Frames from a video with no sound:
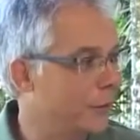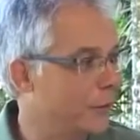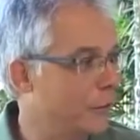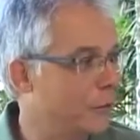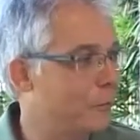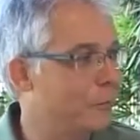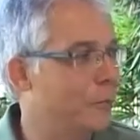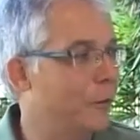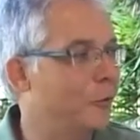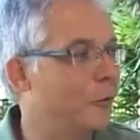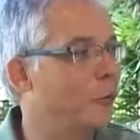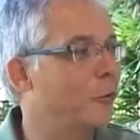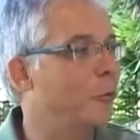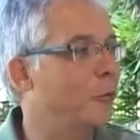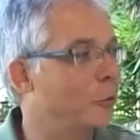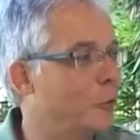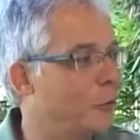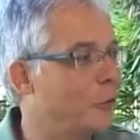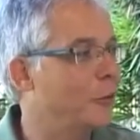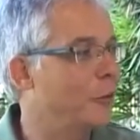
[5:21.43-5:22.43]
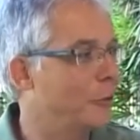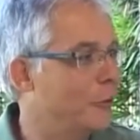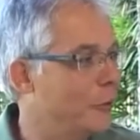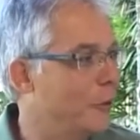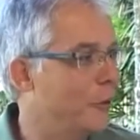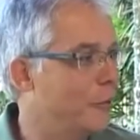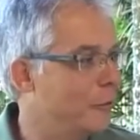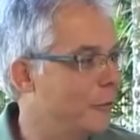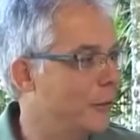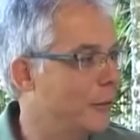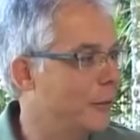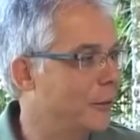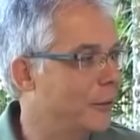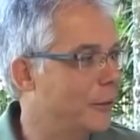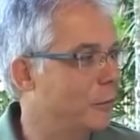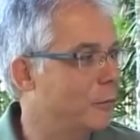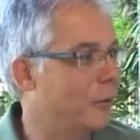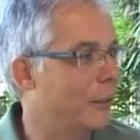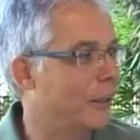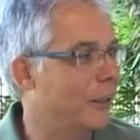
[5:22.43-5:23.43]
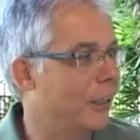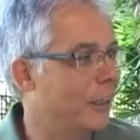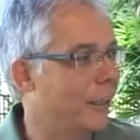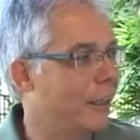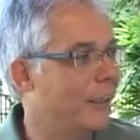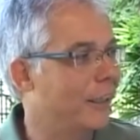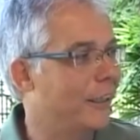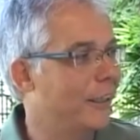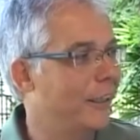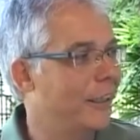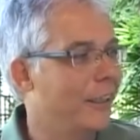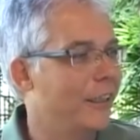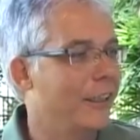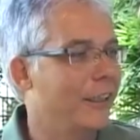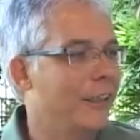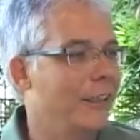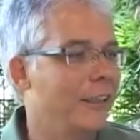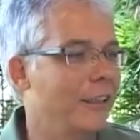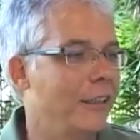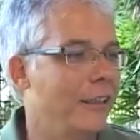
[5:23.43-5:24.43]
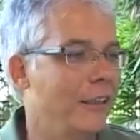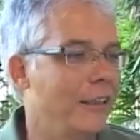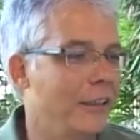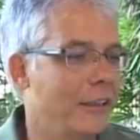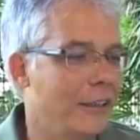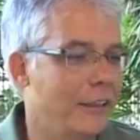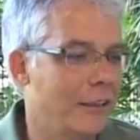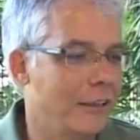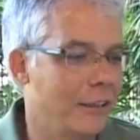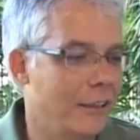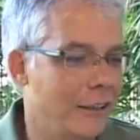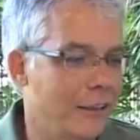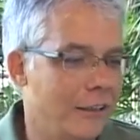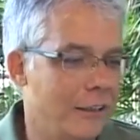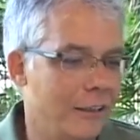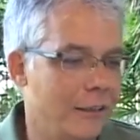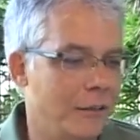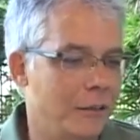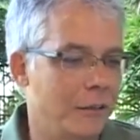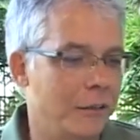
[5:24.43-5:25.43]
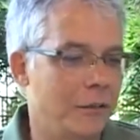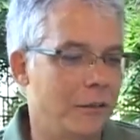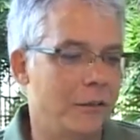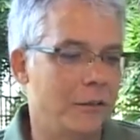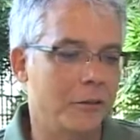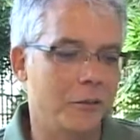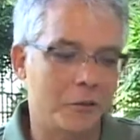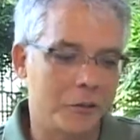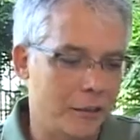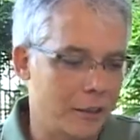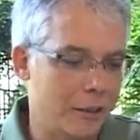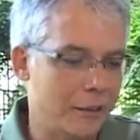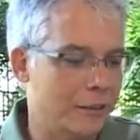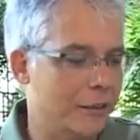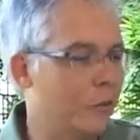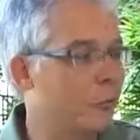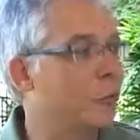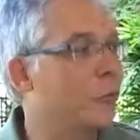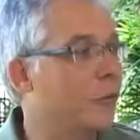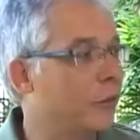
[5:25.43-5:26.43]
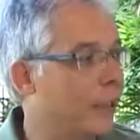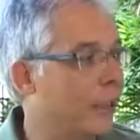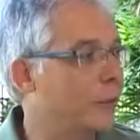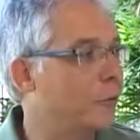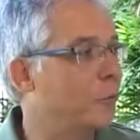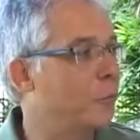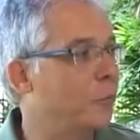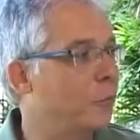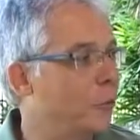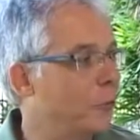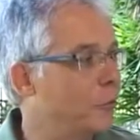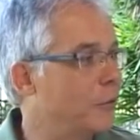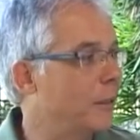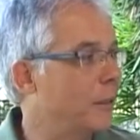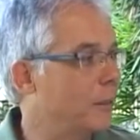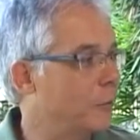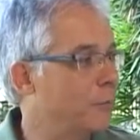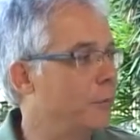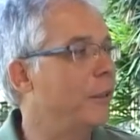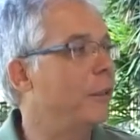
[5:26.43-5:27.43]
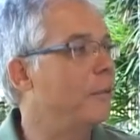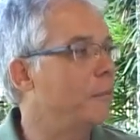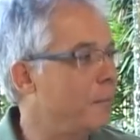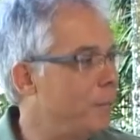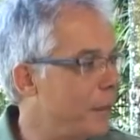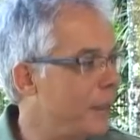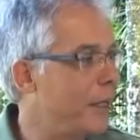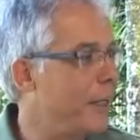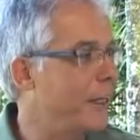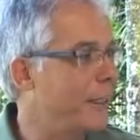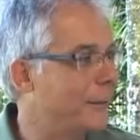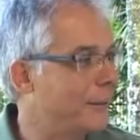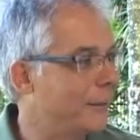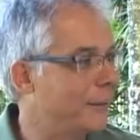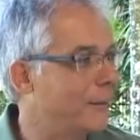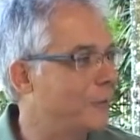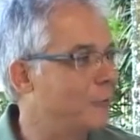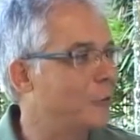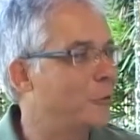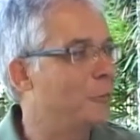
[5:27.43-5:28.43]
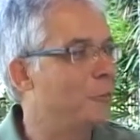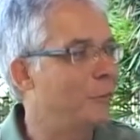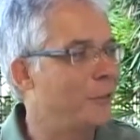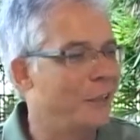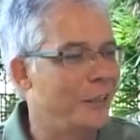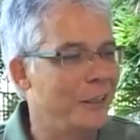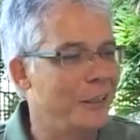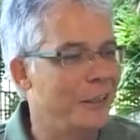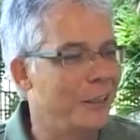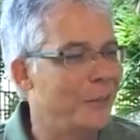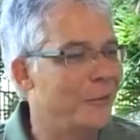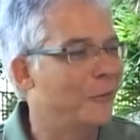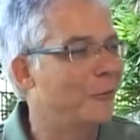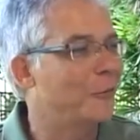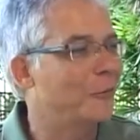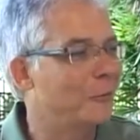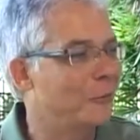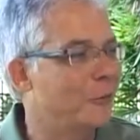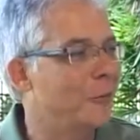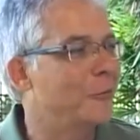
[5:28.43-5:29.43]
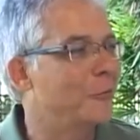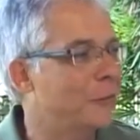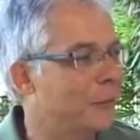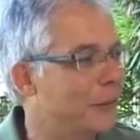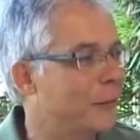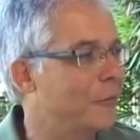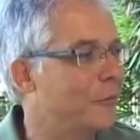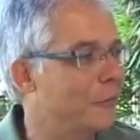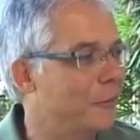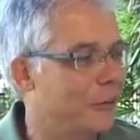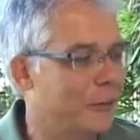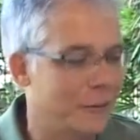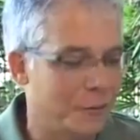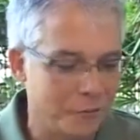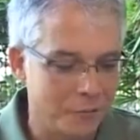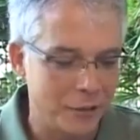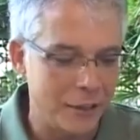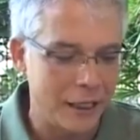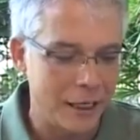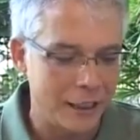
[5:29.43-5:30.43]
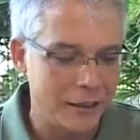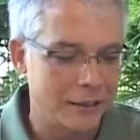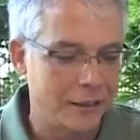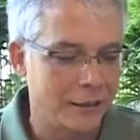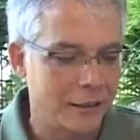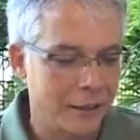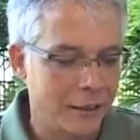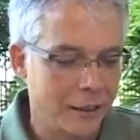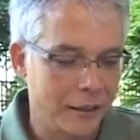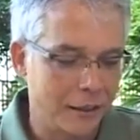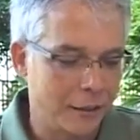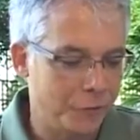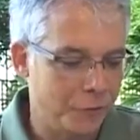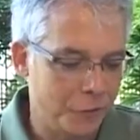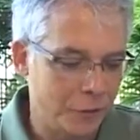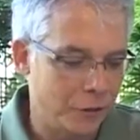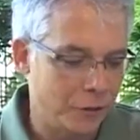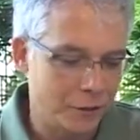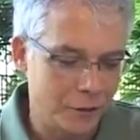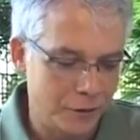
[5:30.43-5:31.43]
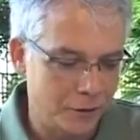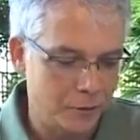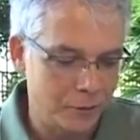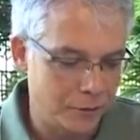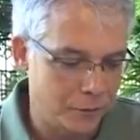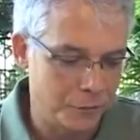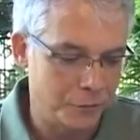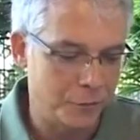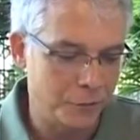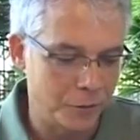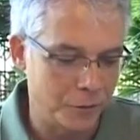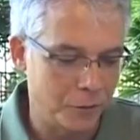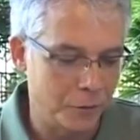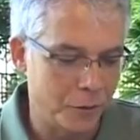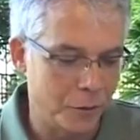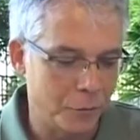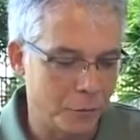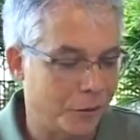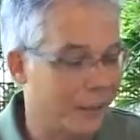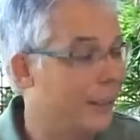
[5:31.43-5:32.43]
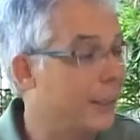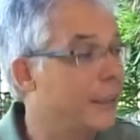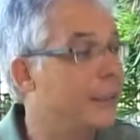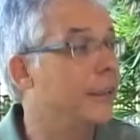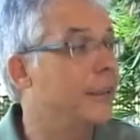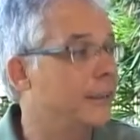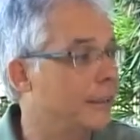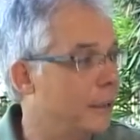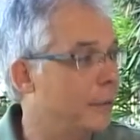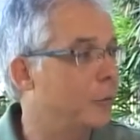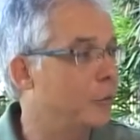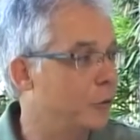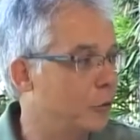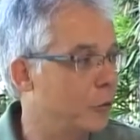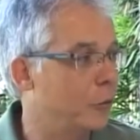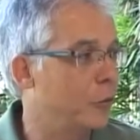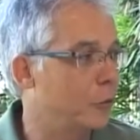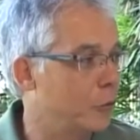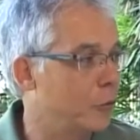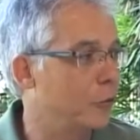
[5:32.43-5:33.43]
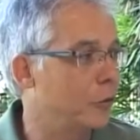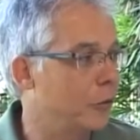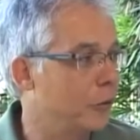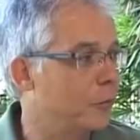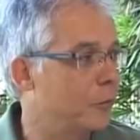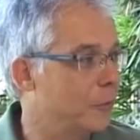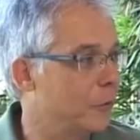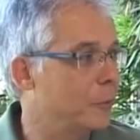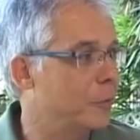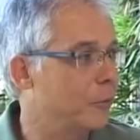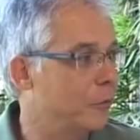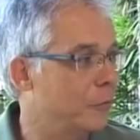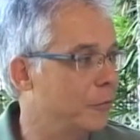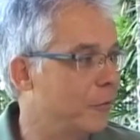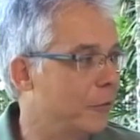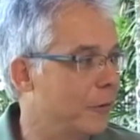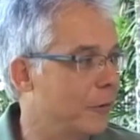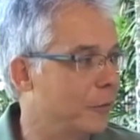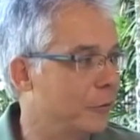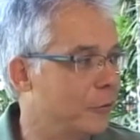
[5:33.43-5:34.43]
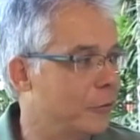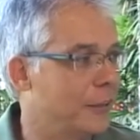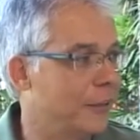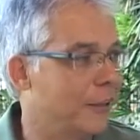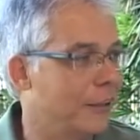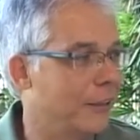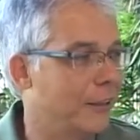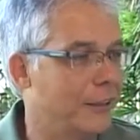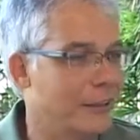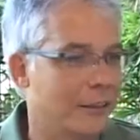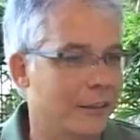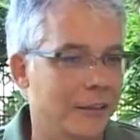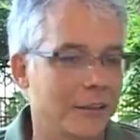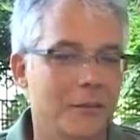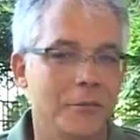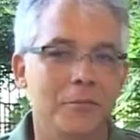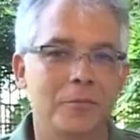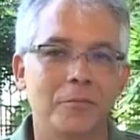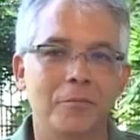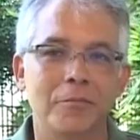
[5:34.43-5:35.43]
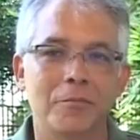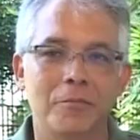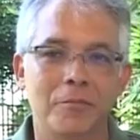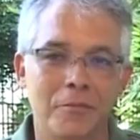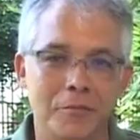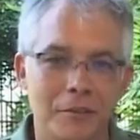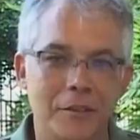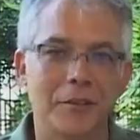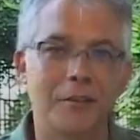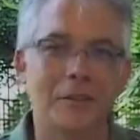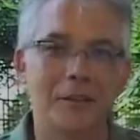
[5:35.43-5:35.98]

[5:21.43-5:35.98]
Ah, tá, tá você bom. passou 12 dias viajando para lá uhum. e eu queria que você contasse um pouco das peripécias, dos perigos, do que você viu nessa viagem, que foi, enfim, um, um grande exemplo de cicloturismo na sua vida, com uhum, certeza. Uhum, com certeza.